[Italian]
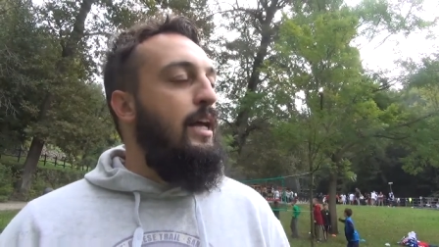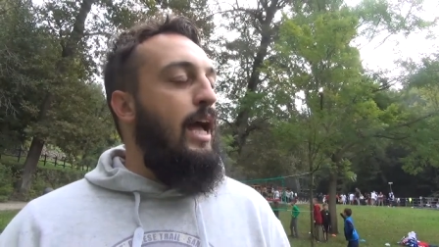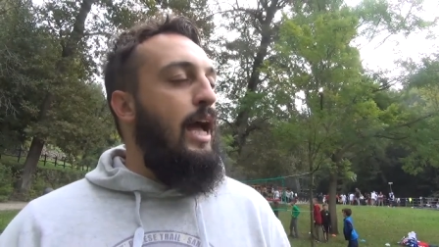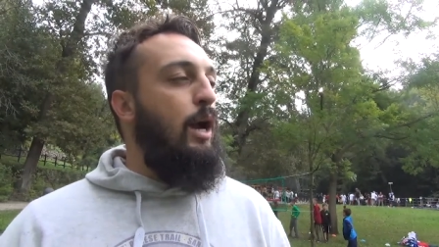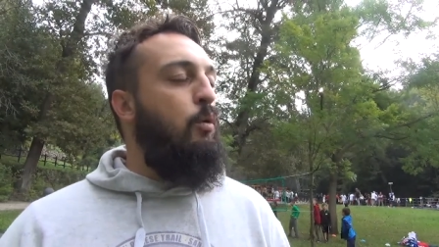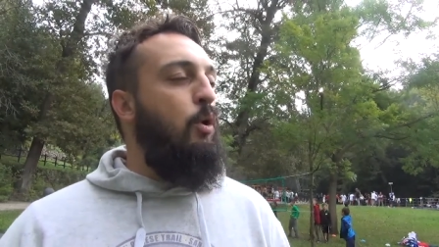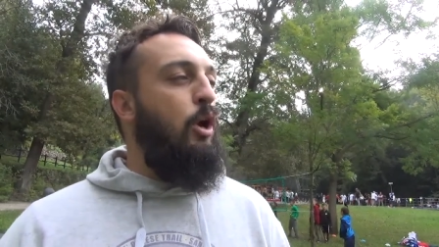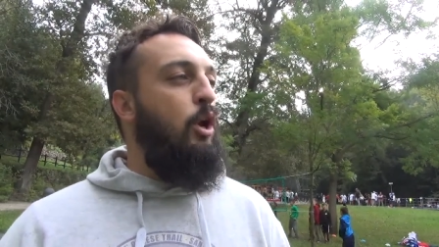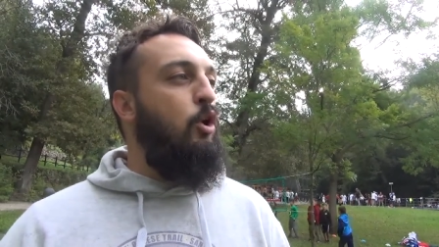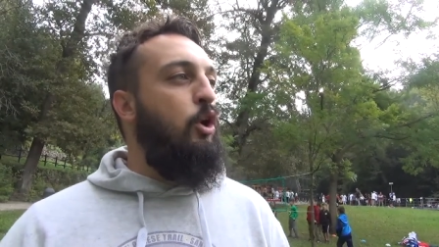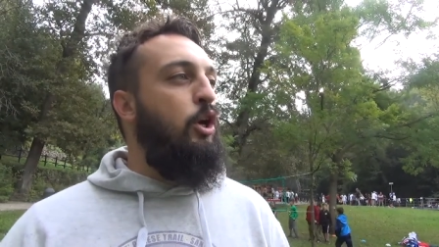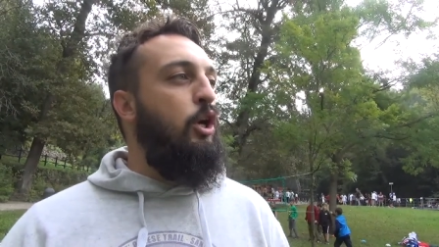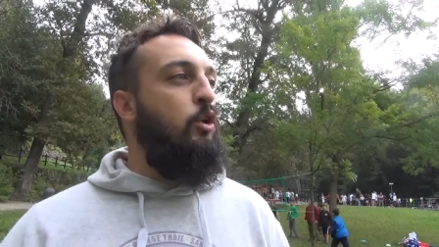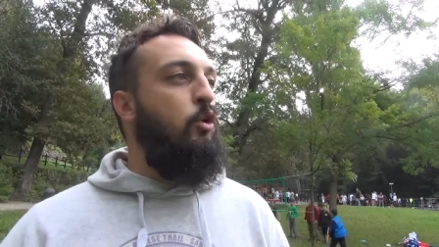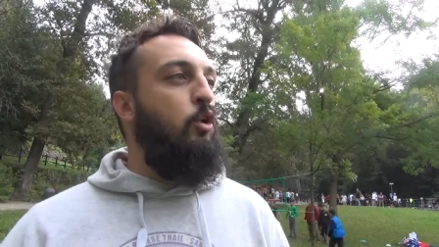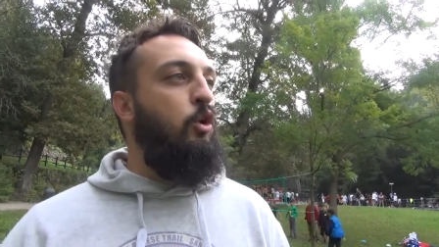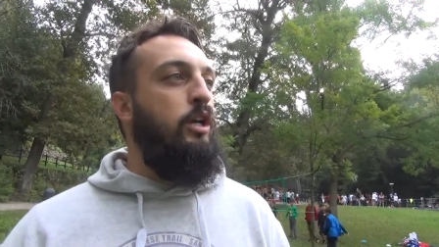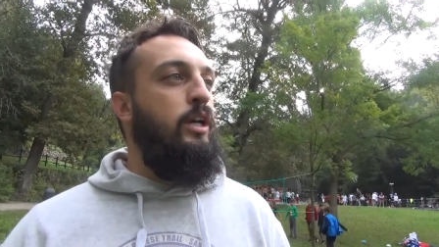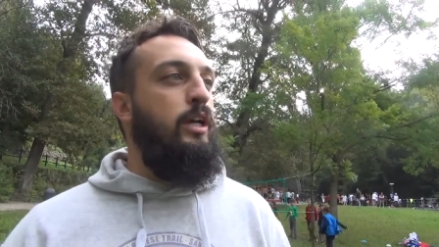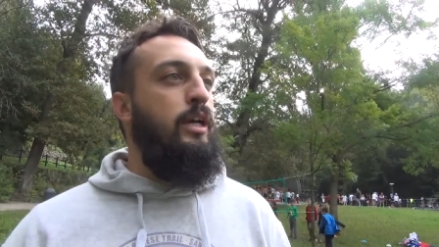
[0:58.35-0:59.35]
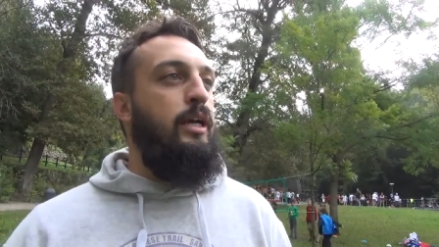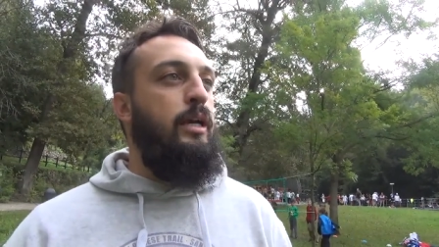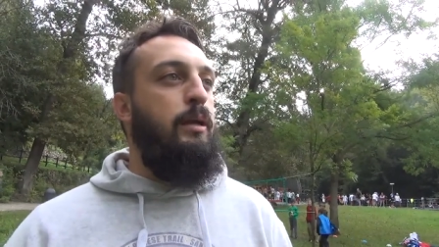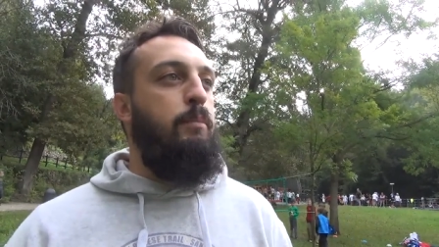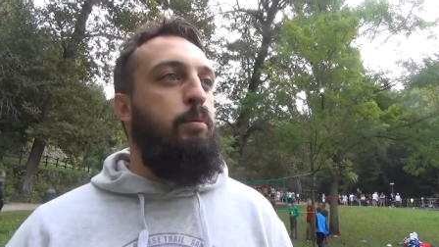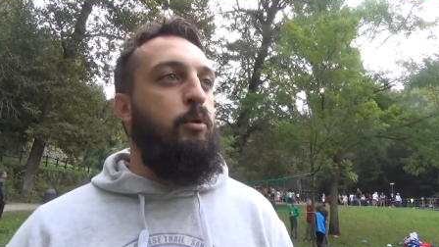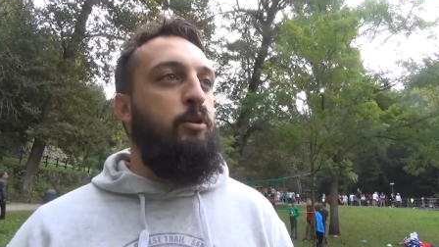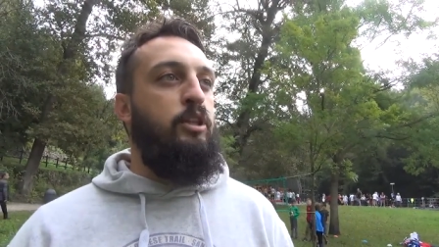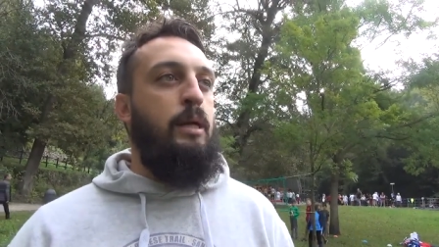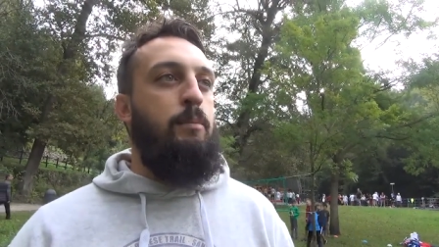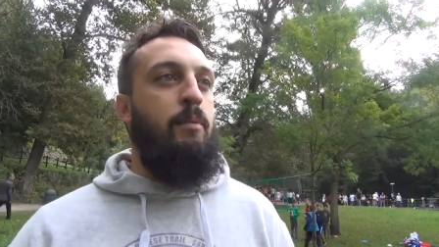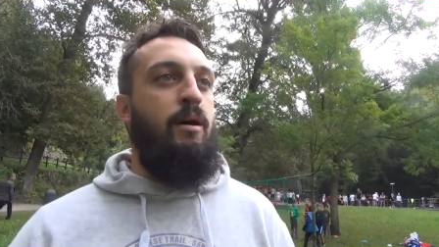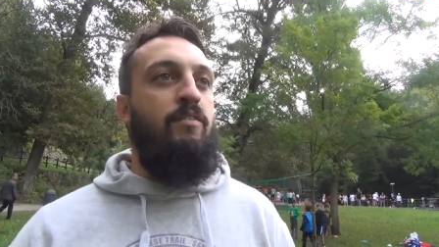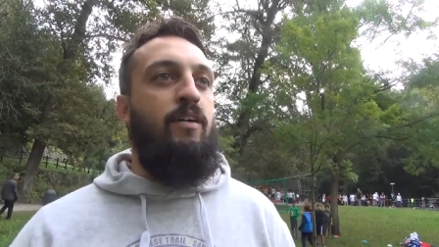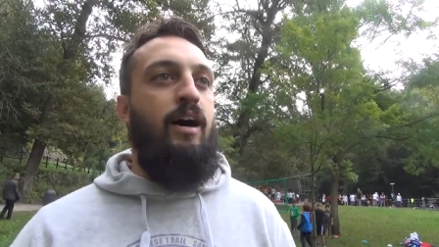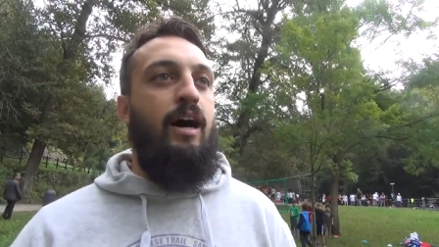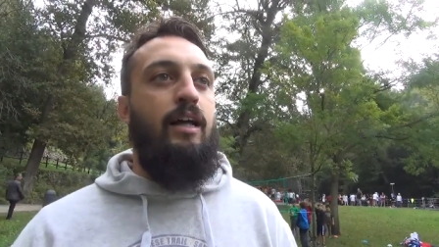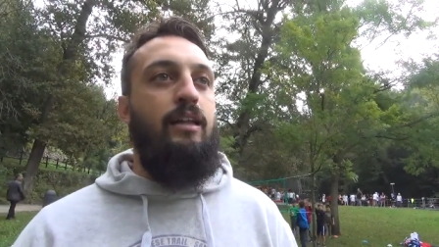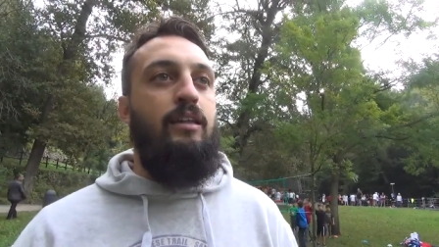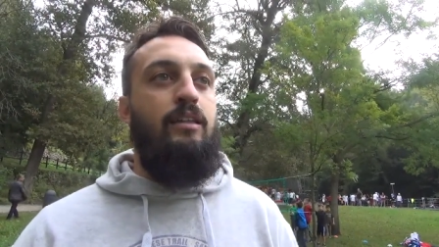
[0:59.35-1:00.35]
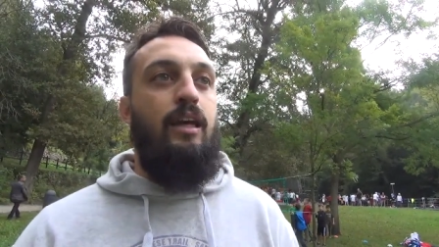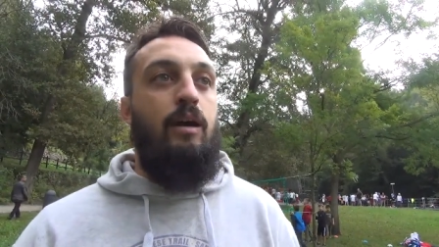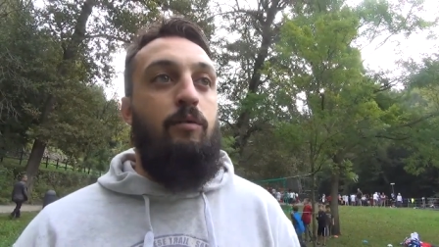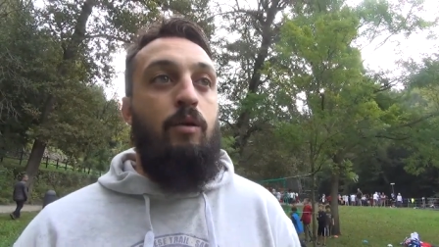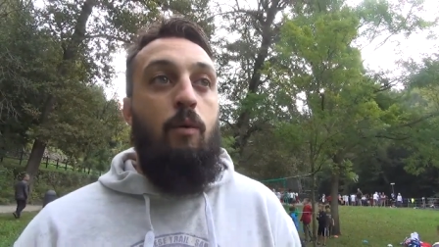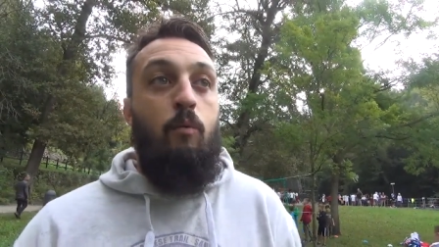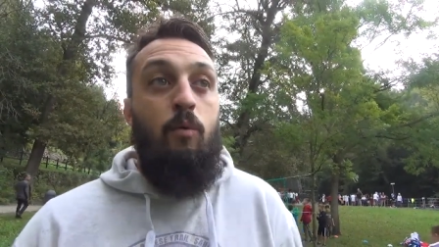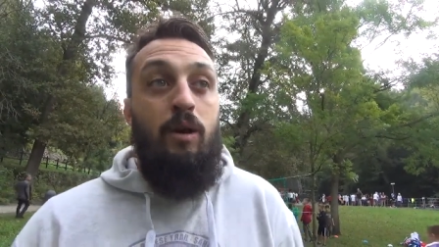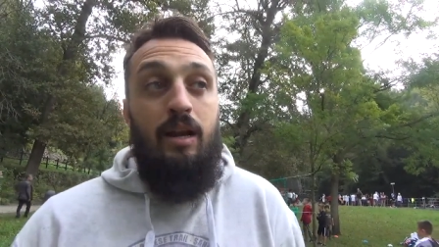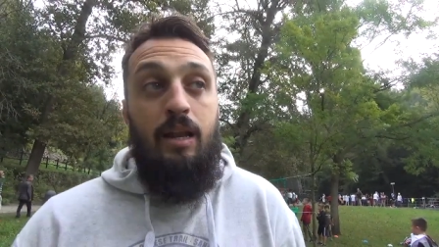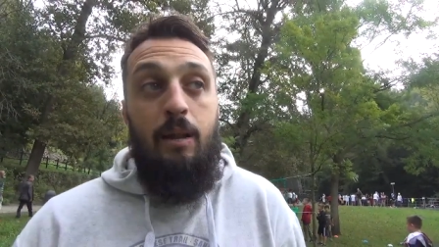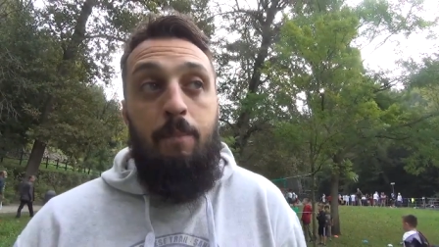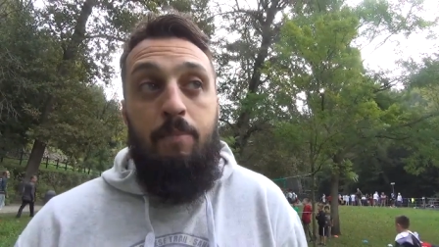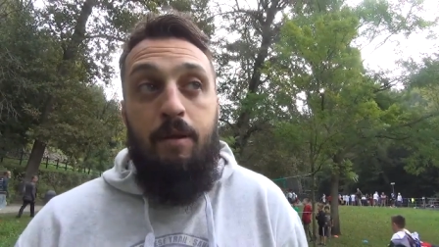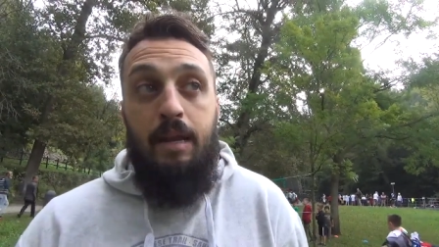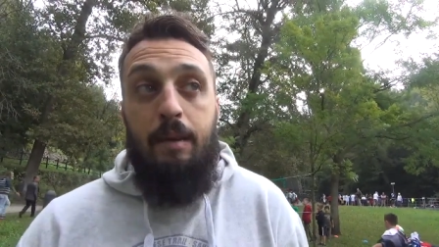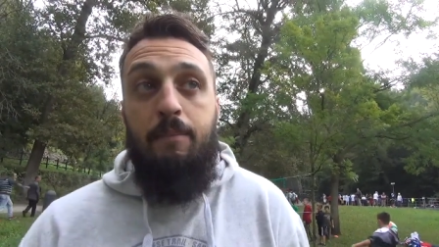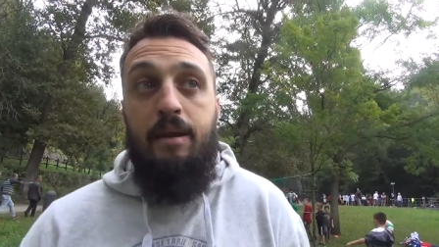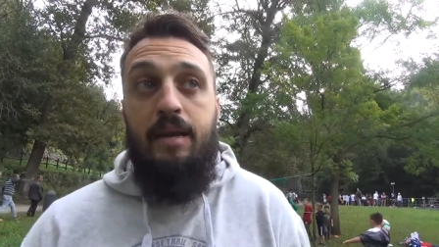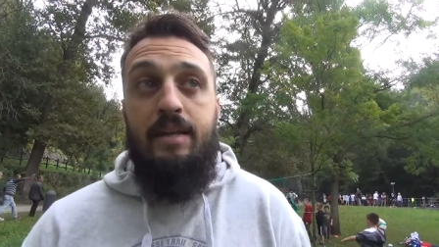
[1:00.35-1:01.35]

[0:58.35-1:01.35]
è quello che noi portiamo avanti, è una, una delle prime